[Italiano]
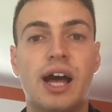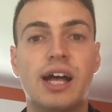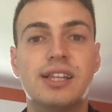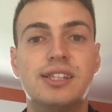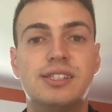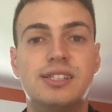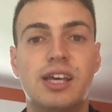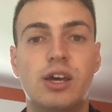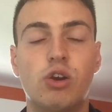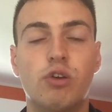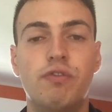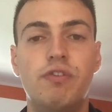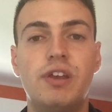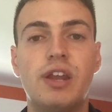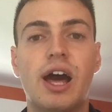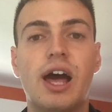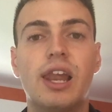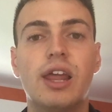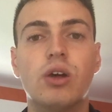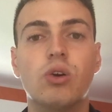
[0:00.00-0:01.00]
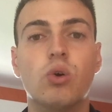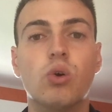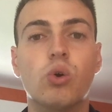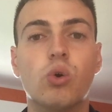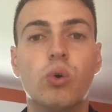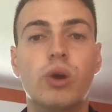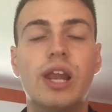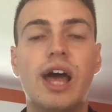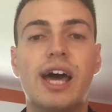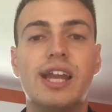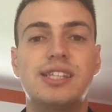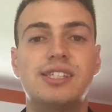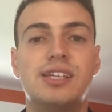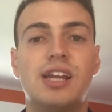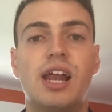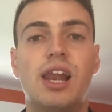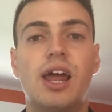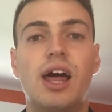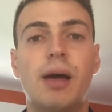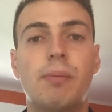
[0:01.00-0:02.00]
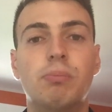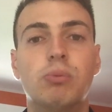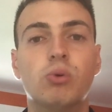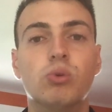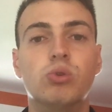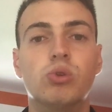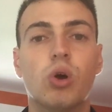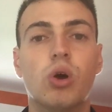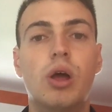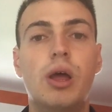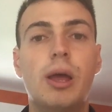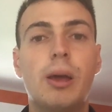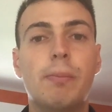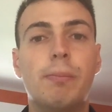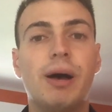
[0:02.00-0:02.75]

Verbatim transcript: a 0 finale con cui l'Arsenal appunto